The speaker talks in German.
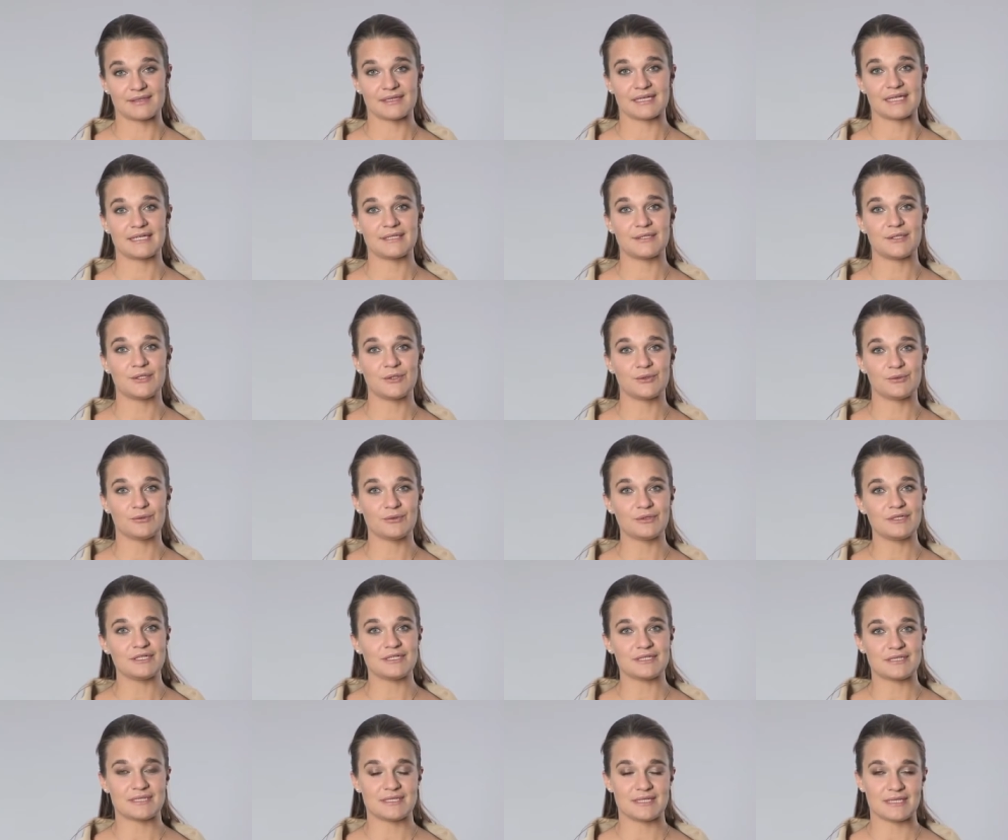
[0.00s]

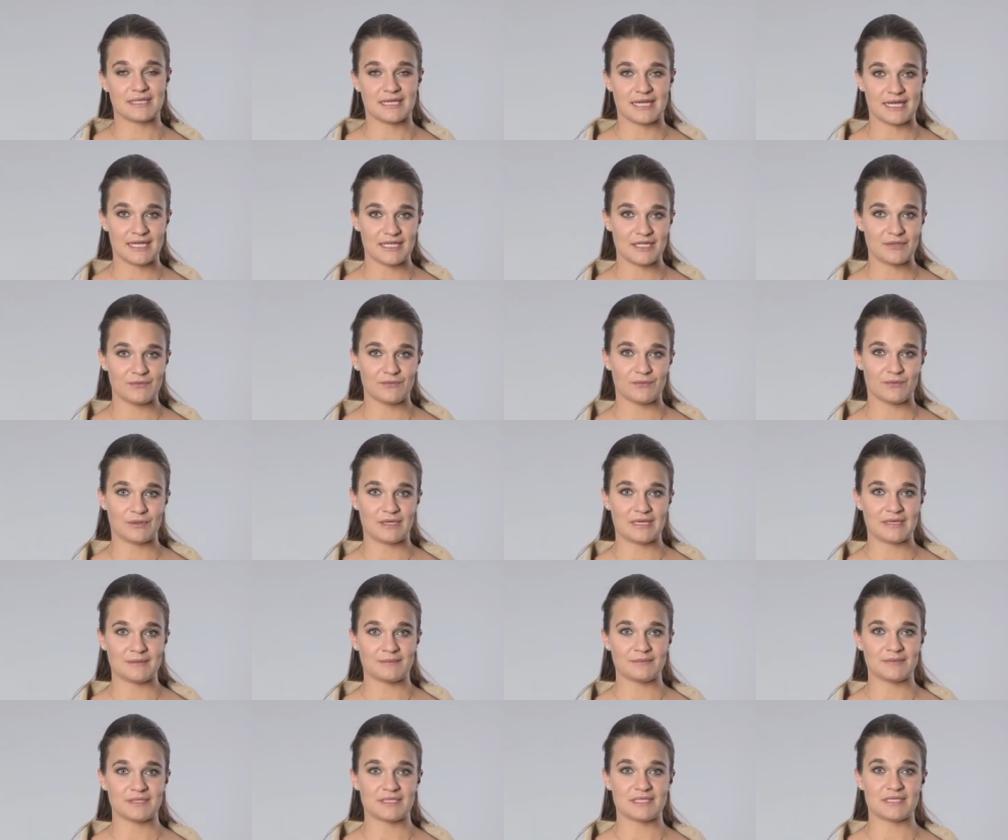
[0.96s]
Retinol ist die reine
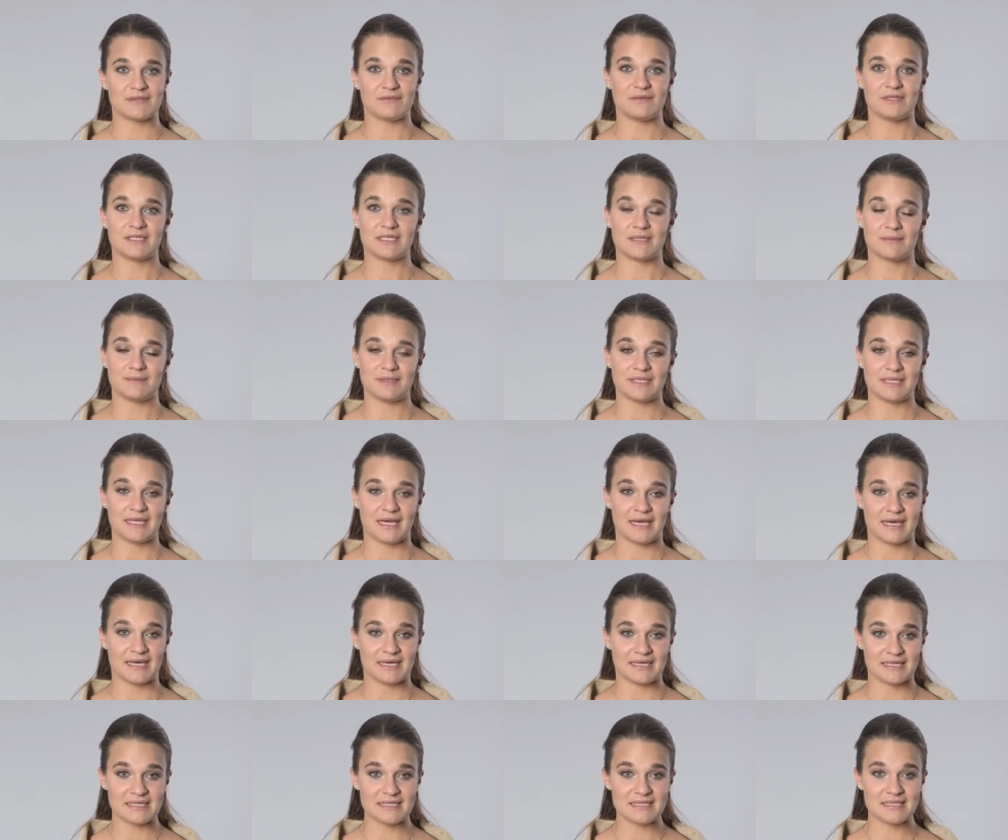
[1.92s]
Form des Vitamin
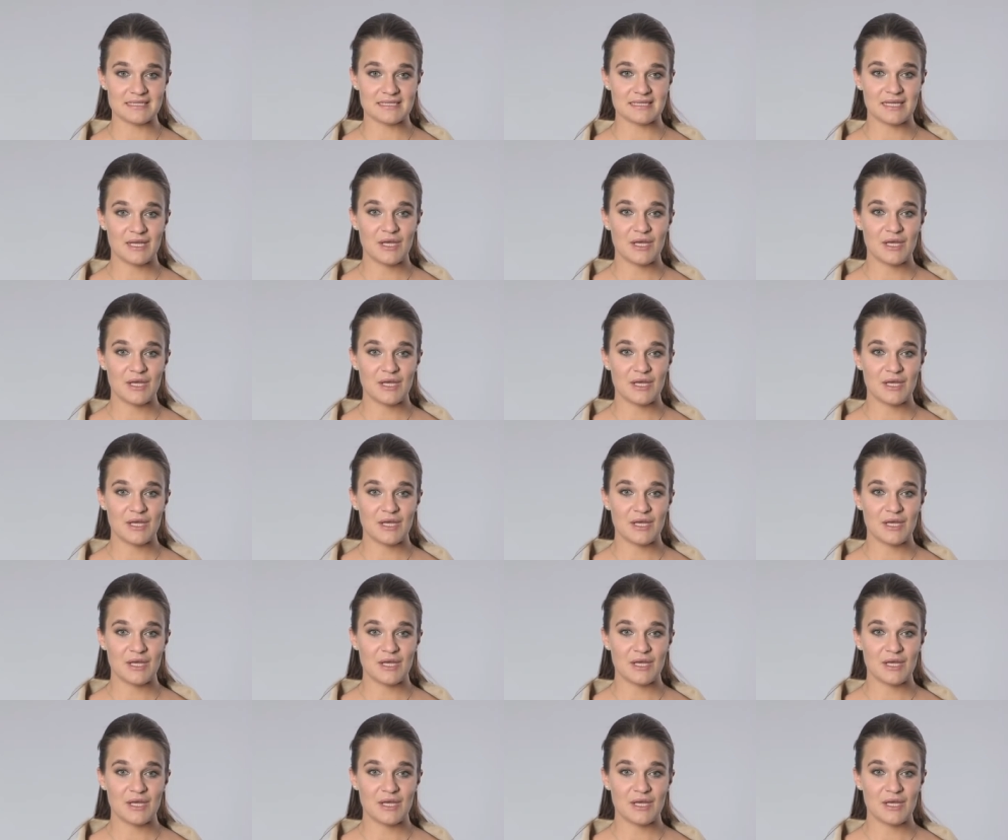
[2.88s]
A.